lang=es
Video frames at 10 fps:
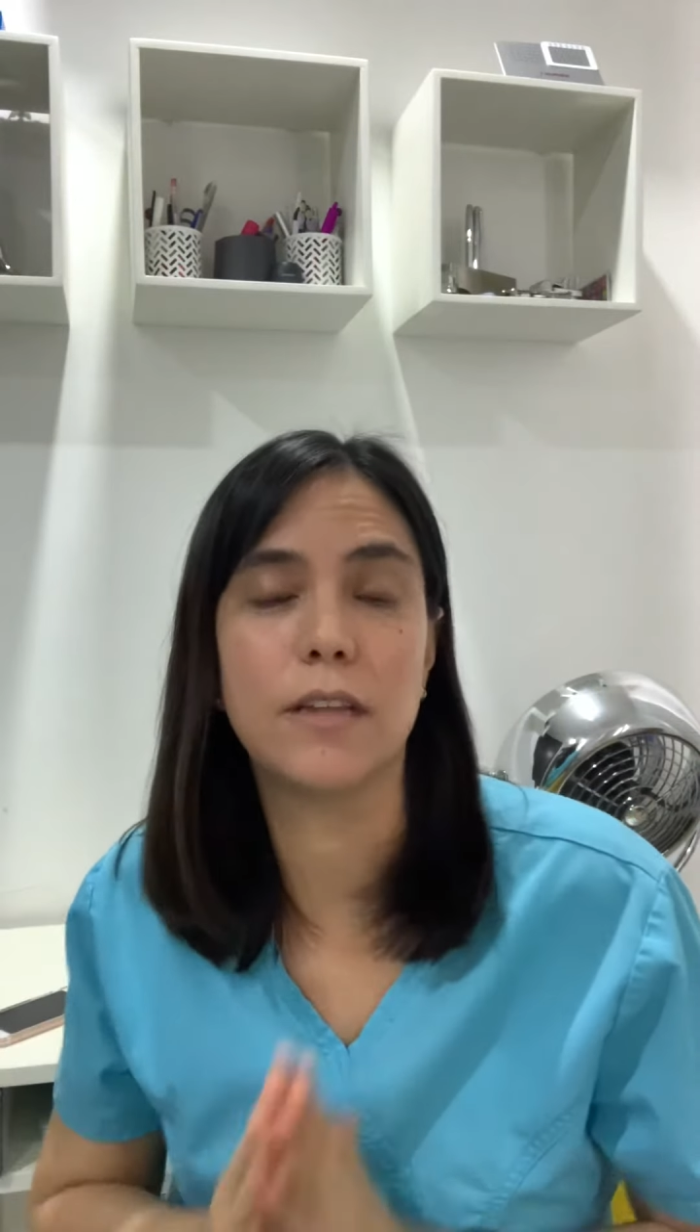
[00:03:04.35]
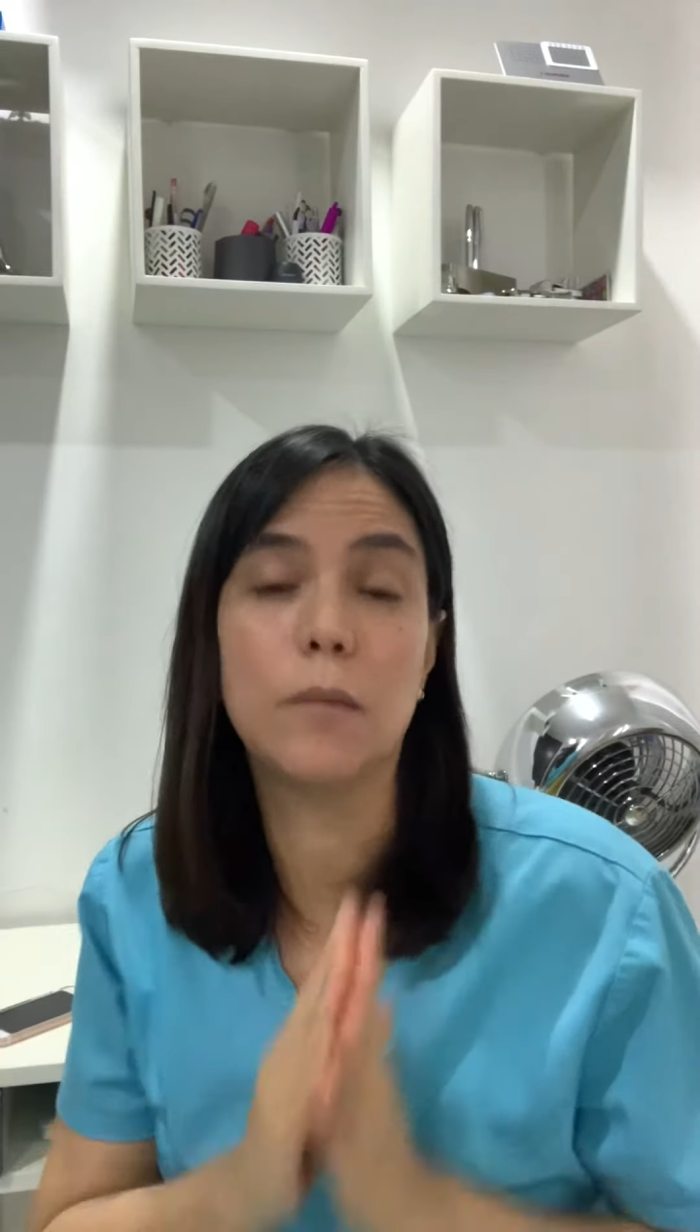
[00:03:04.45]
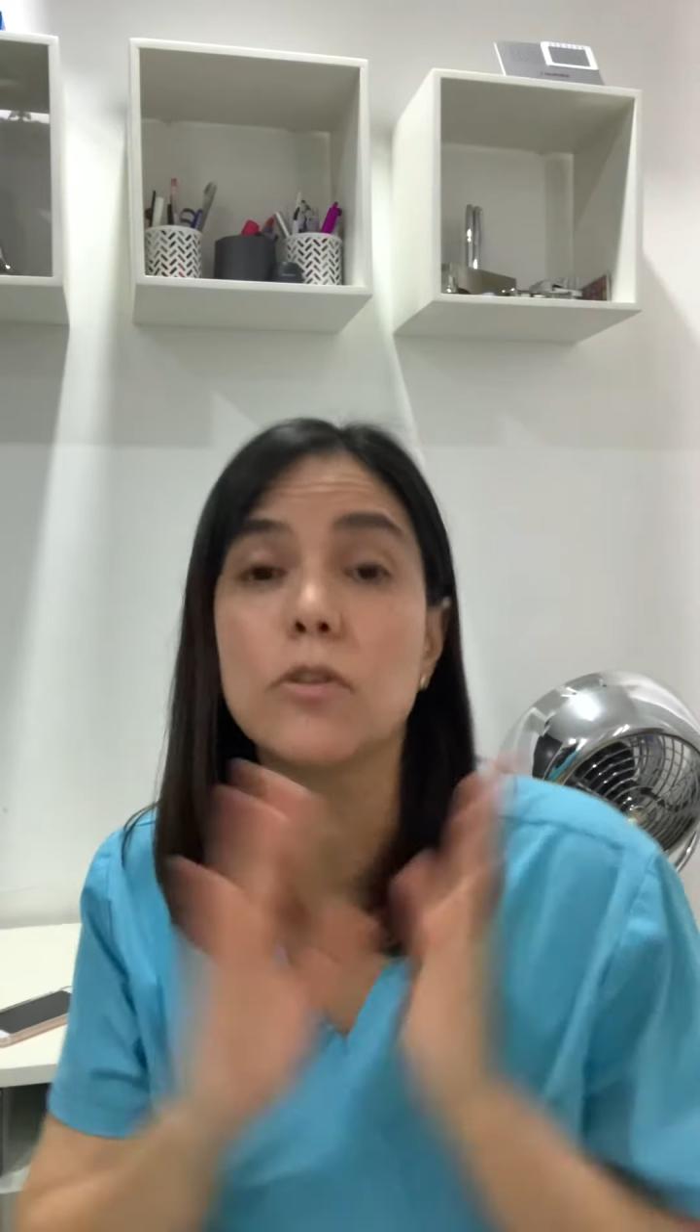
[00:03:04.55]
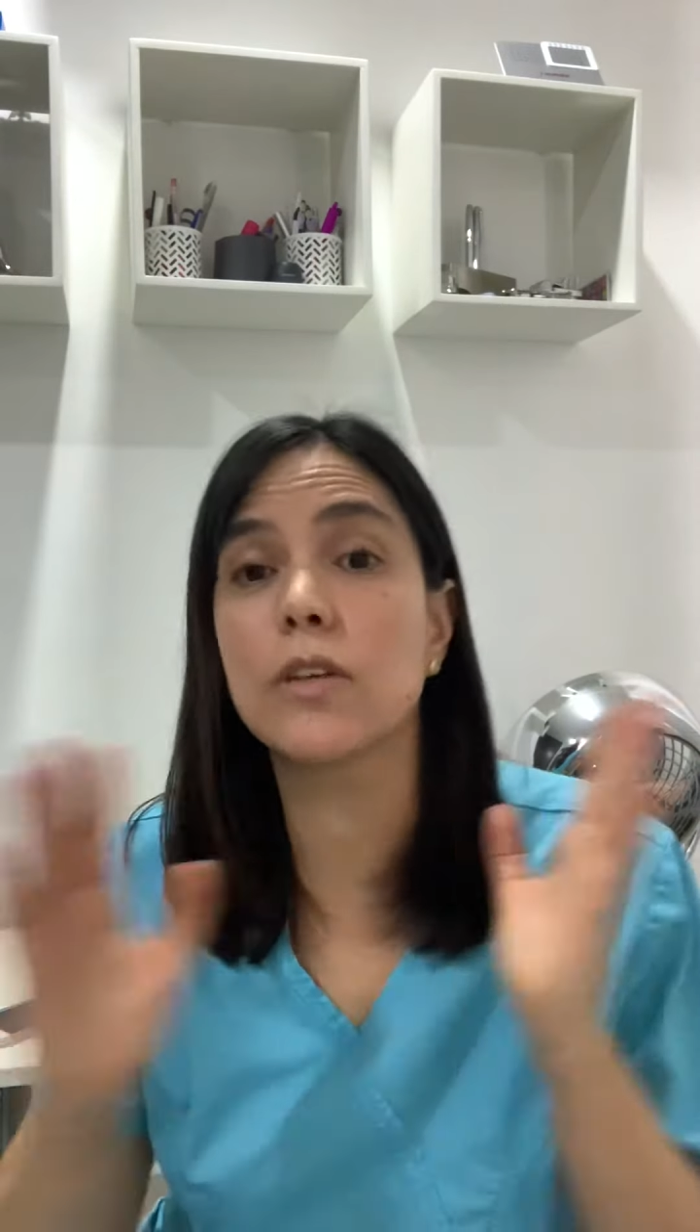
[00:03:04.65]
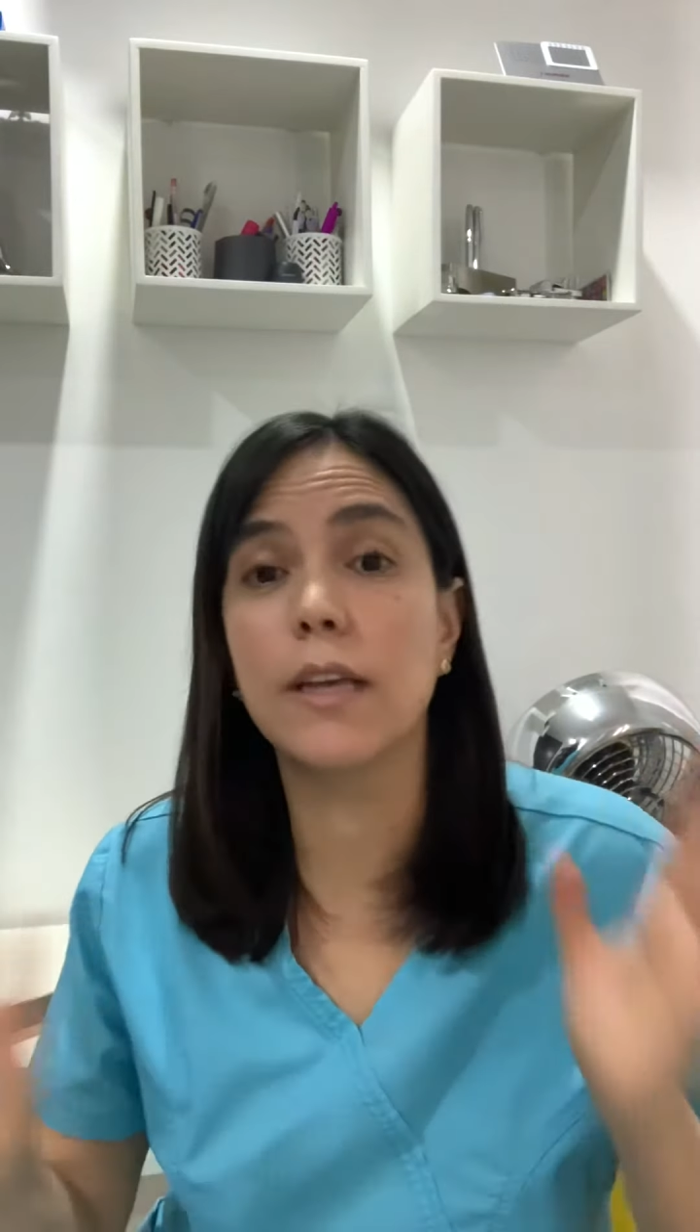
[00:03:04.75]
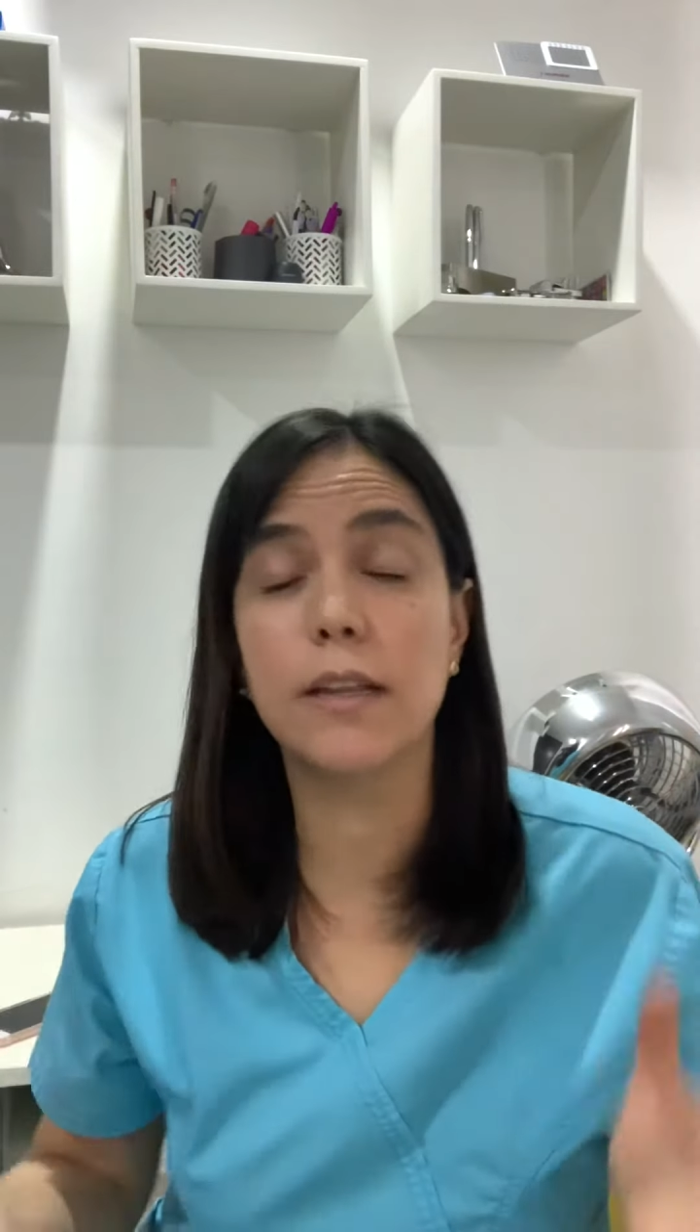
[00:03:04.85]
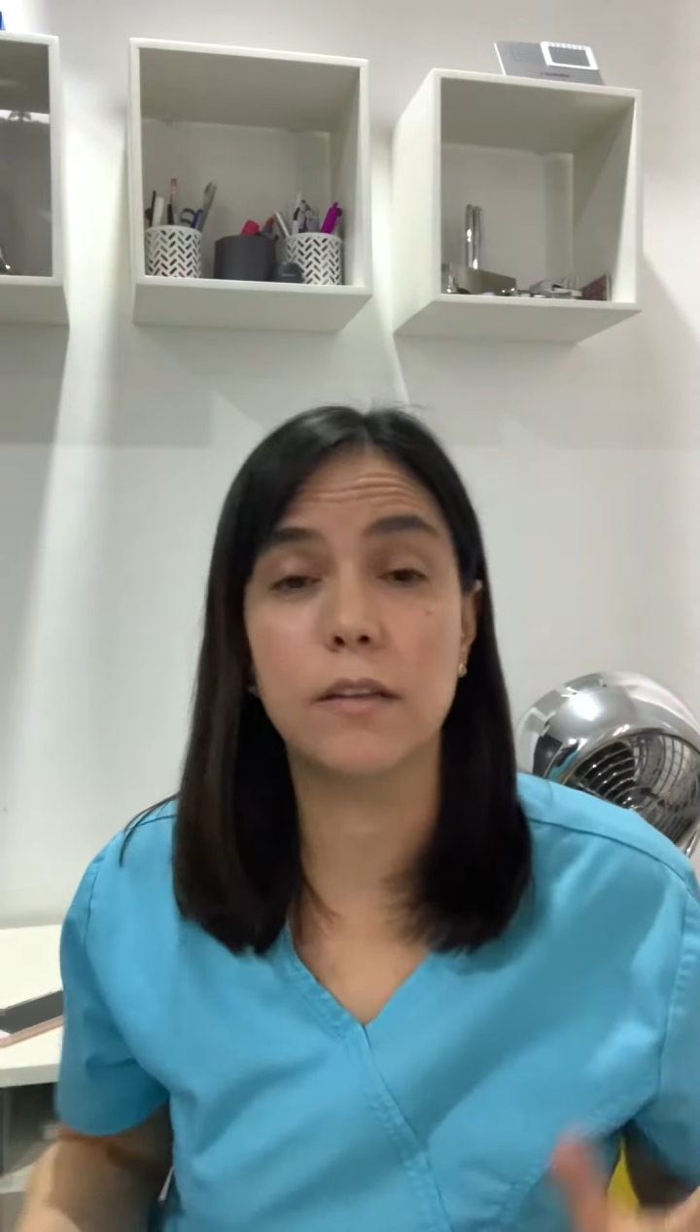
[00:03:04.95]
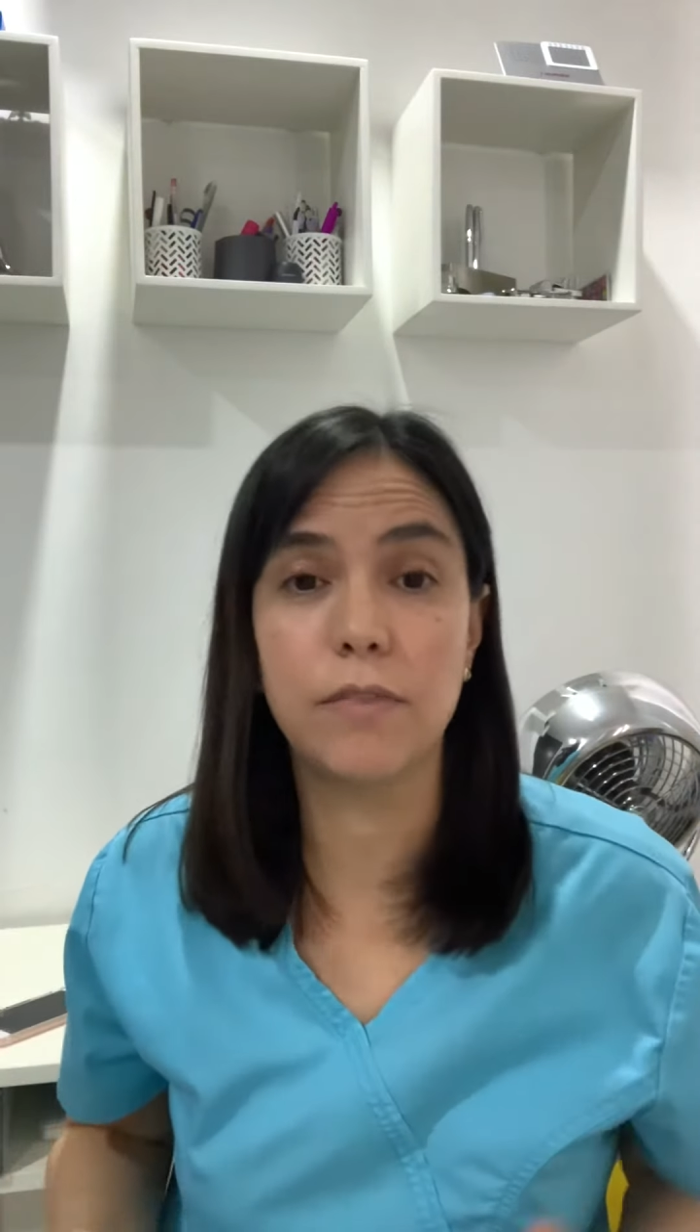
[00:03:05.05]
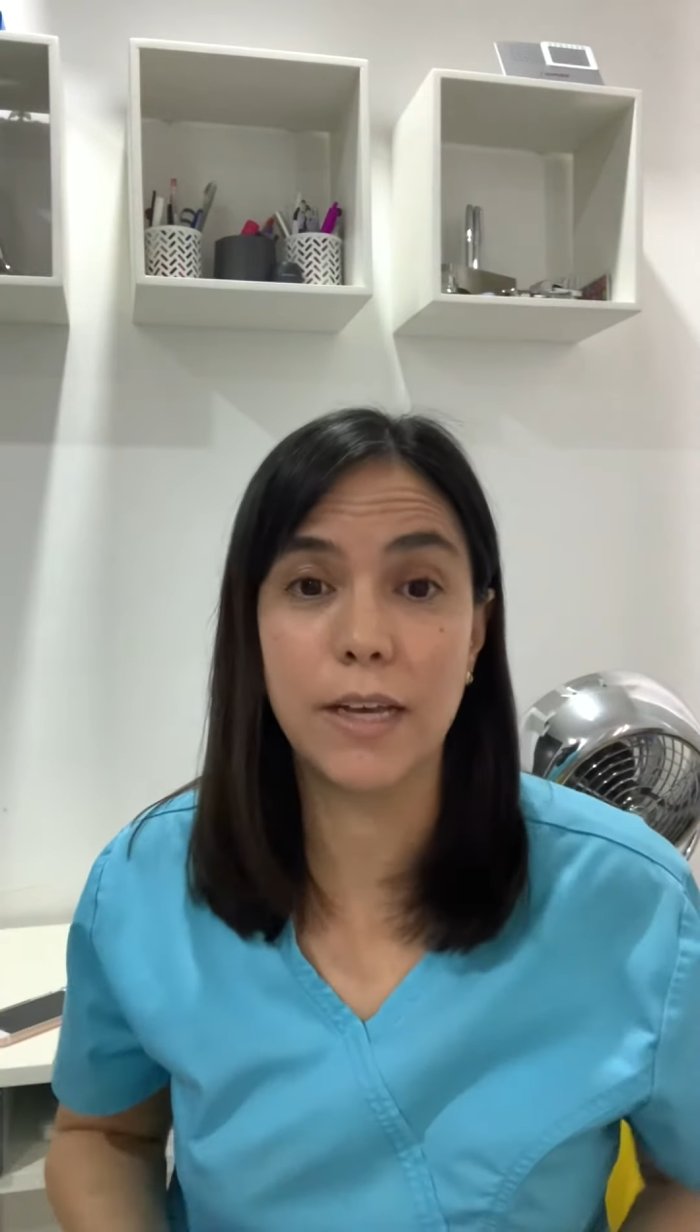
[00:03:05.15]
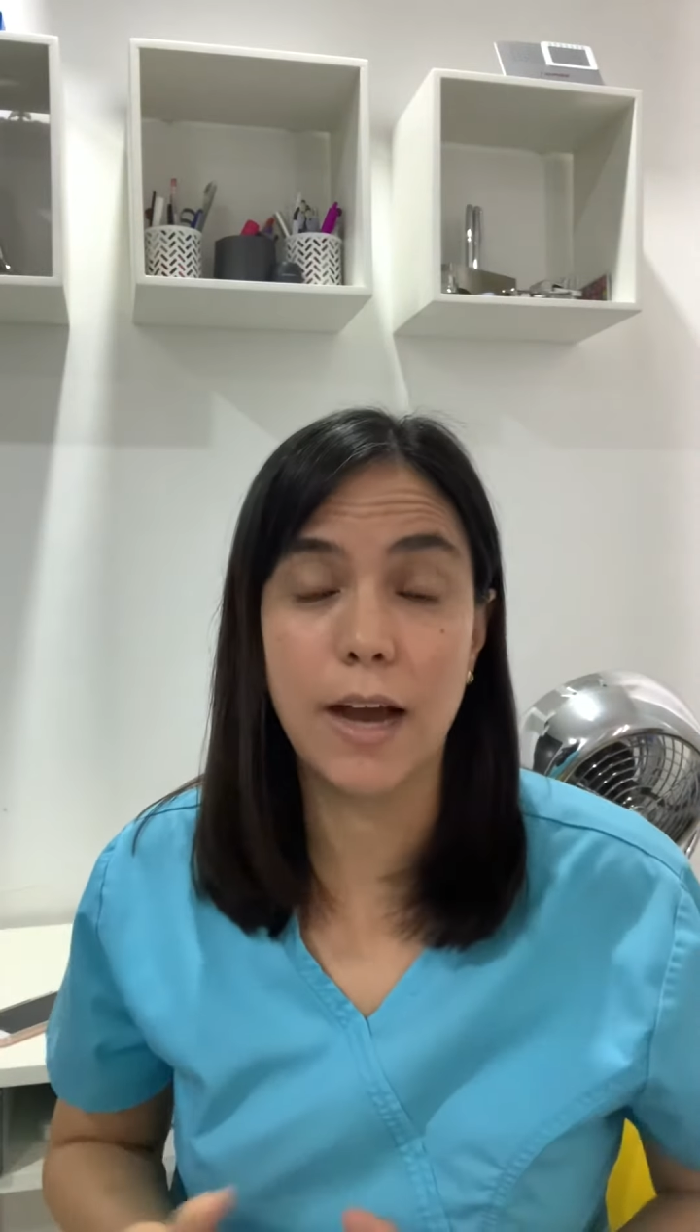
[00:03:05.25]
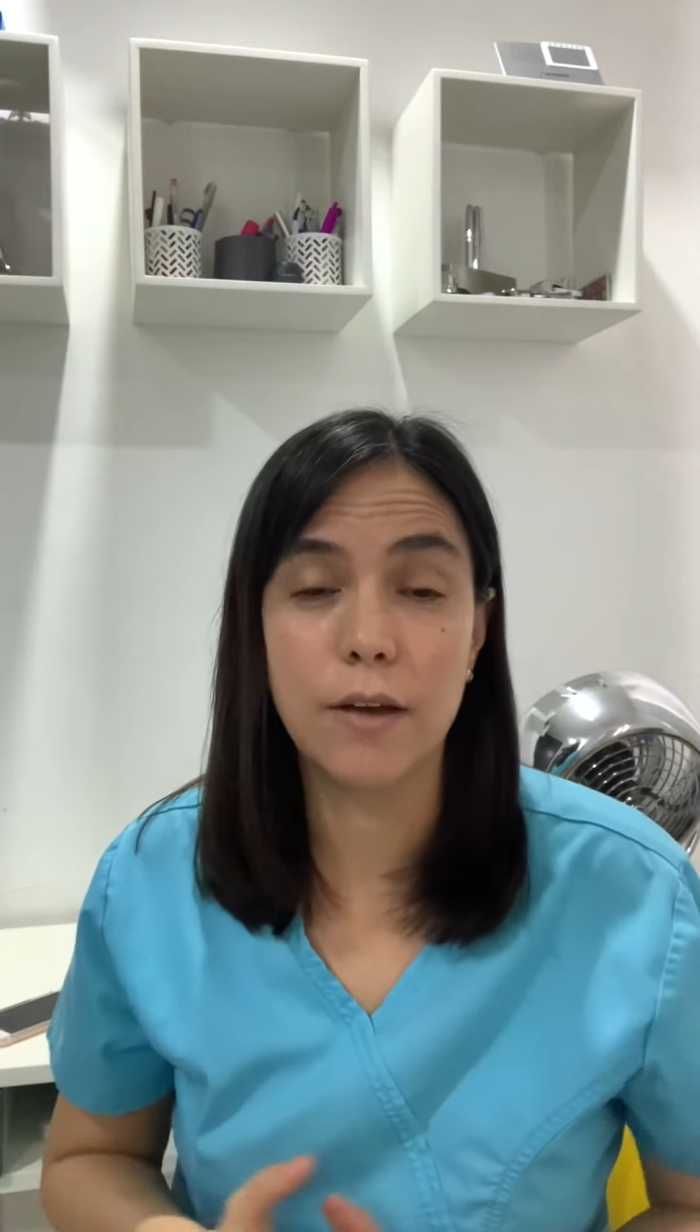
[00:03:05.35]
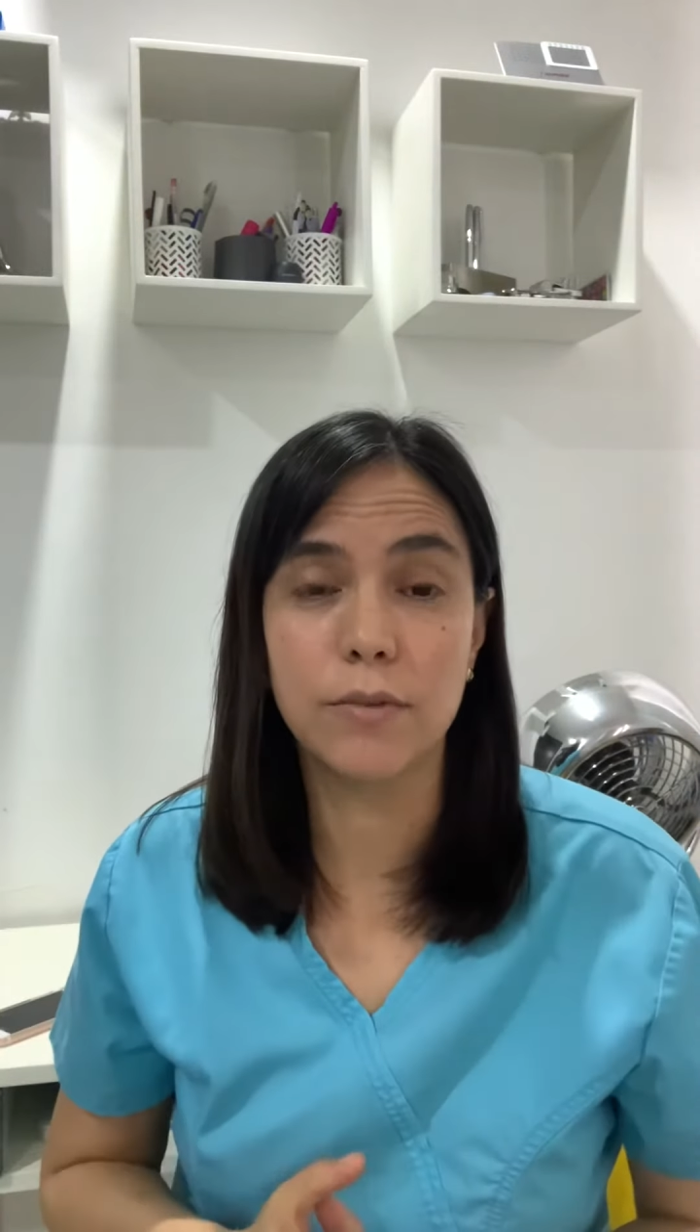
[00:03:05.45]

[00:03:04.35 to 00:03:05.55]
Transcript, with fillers: tenemos que identificar